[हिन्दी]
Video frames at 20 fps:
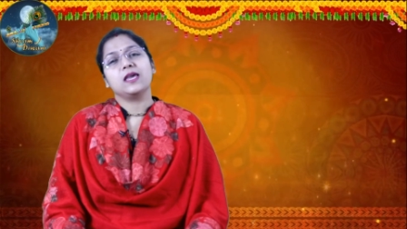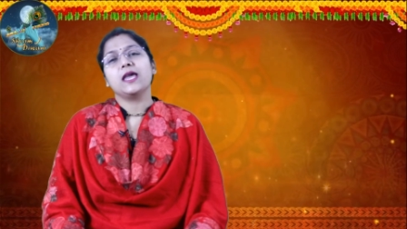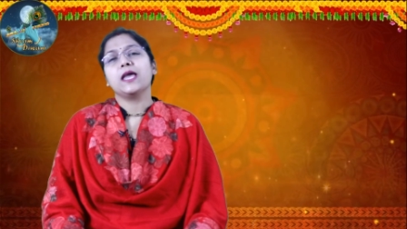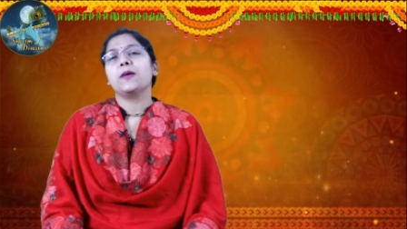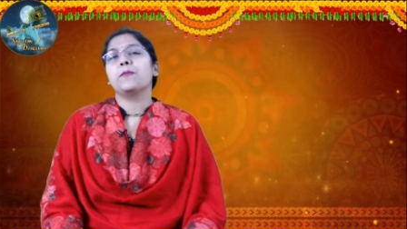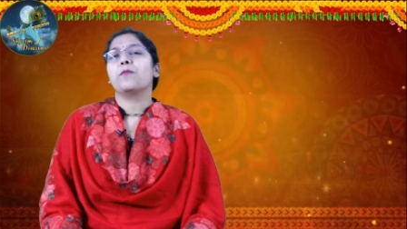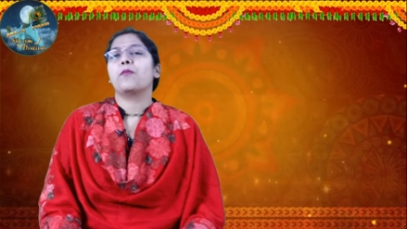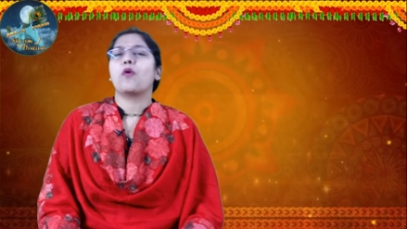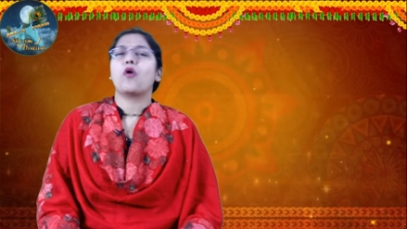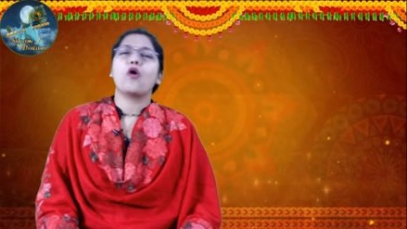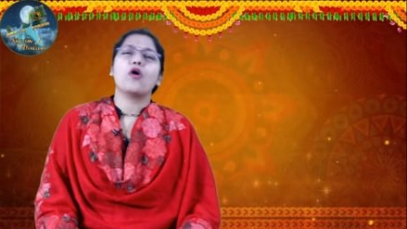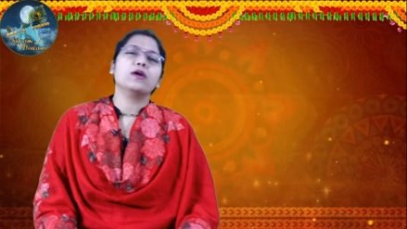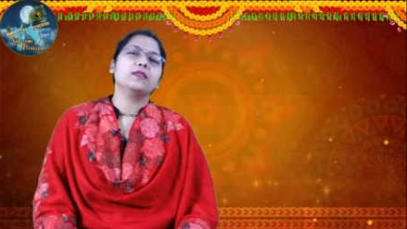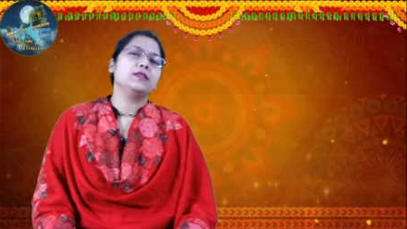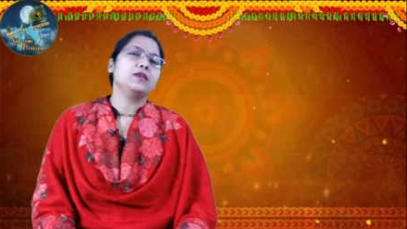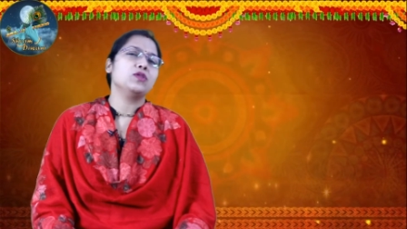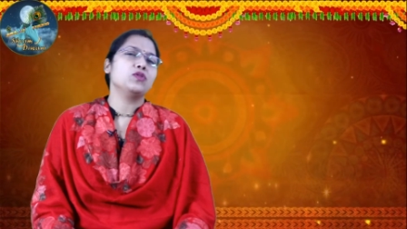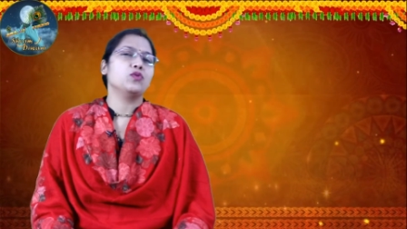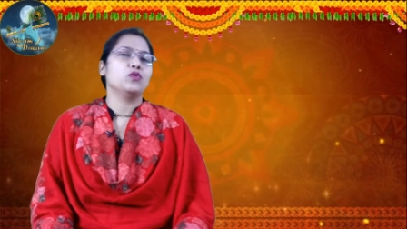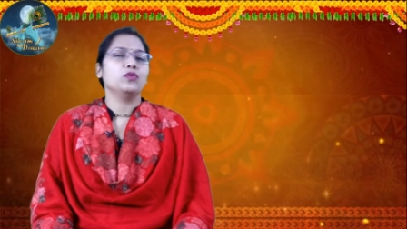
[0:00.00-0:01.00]
की एक
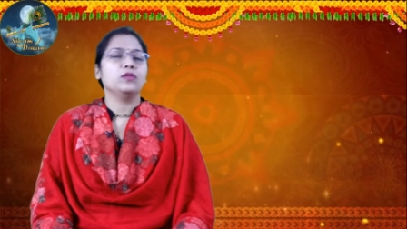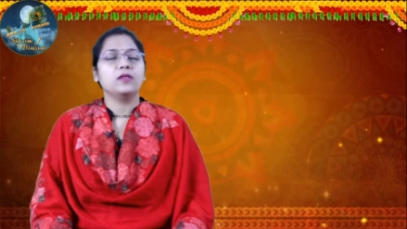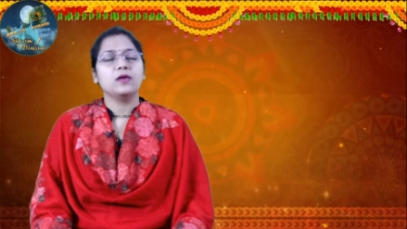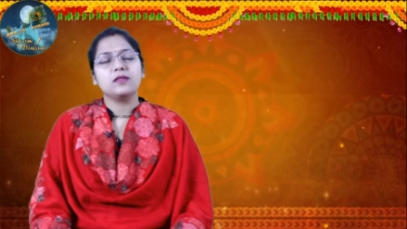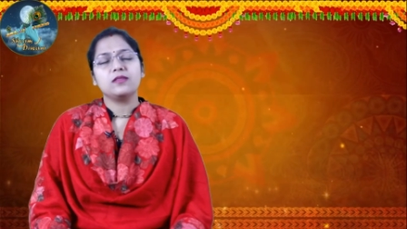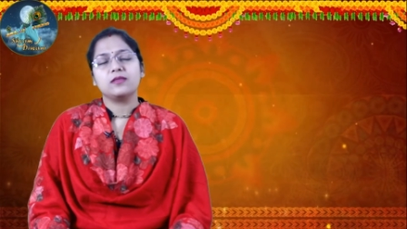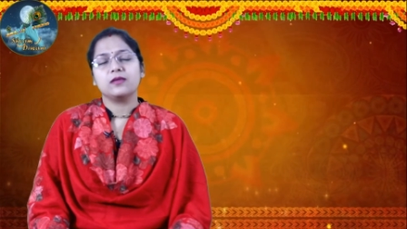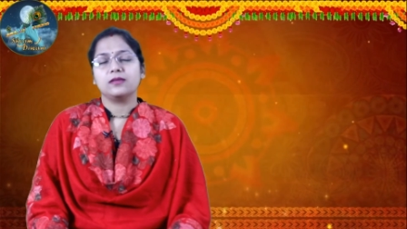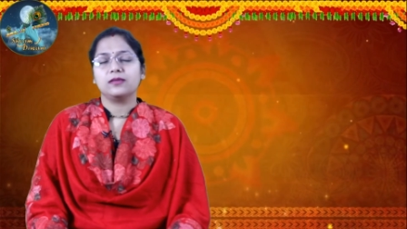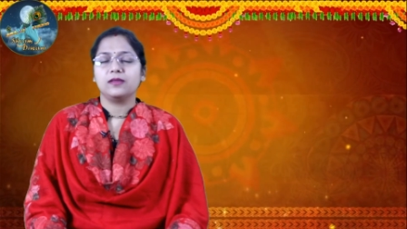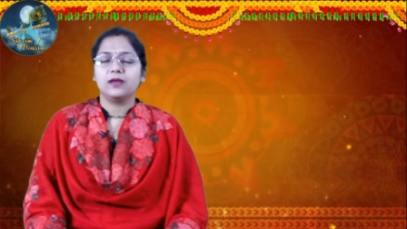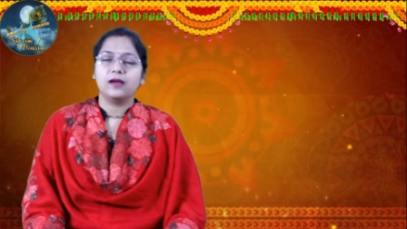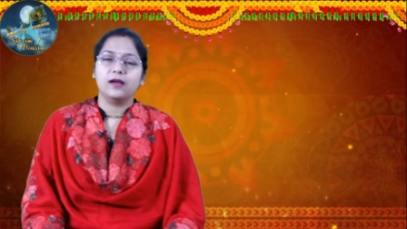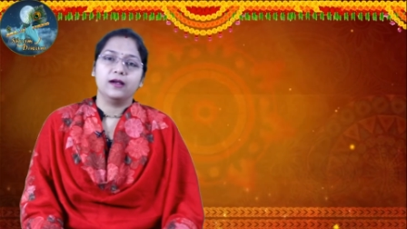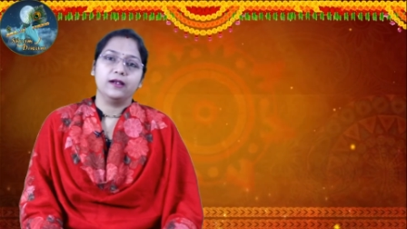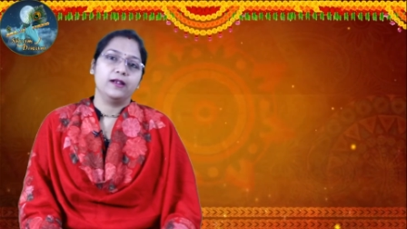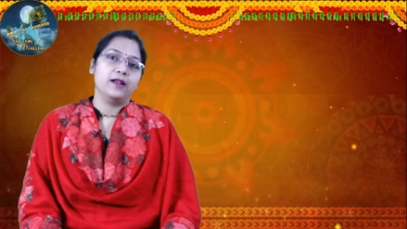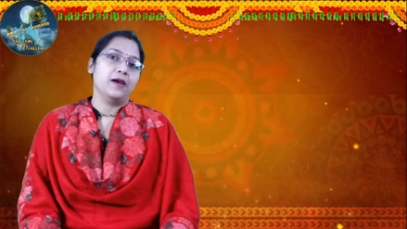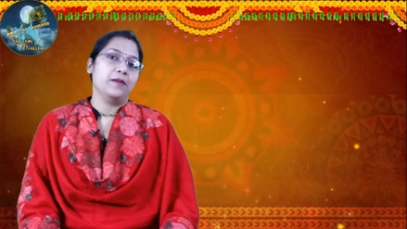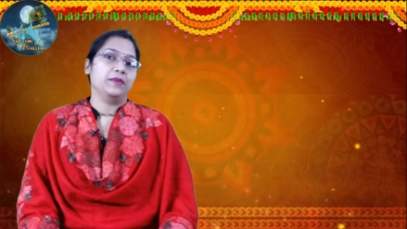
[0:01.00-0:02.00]
बहुत ही सुंदर सत्य
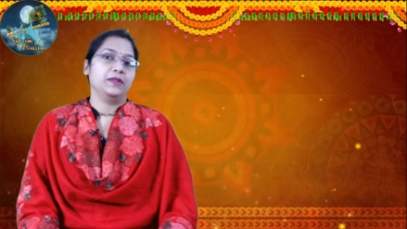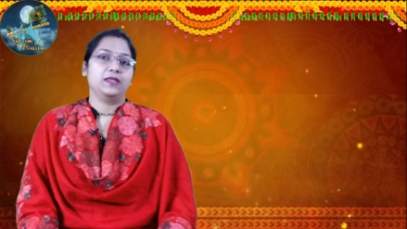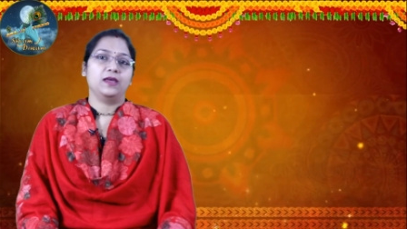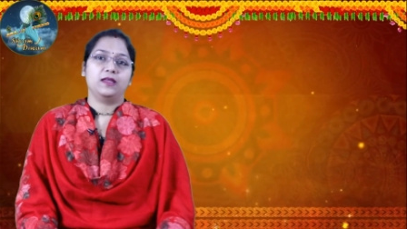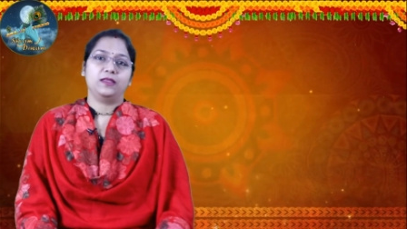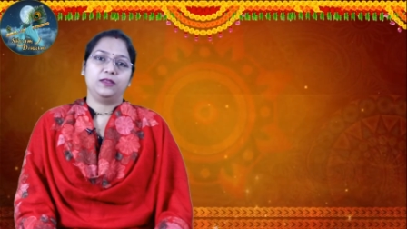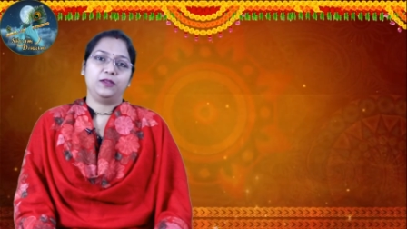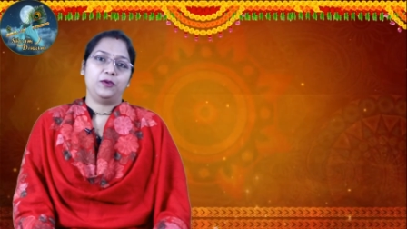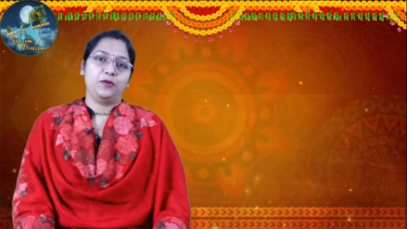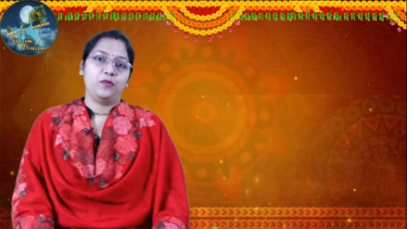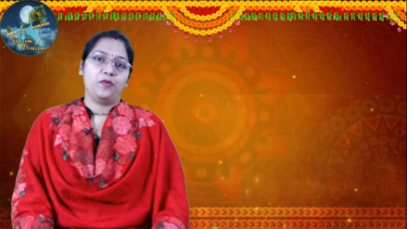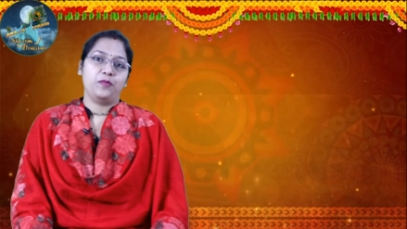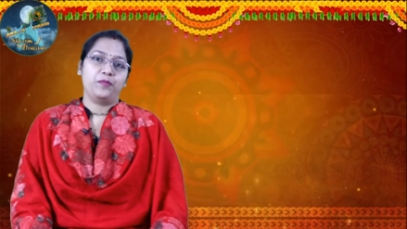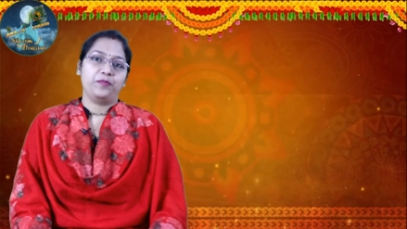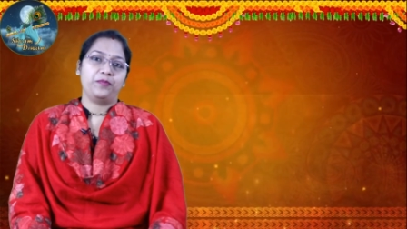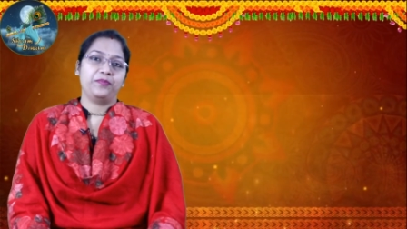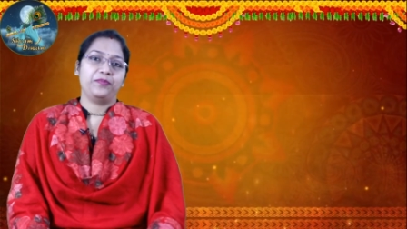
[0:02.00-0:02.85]
घटना बताती हूँ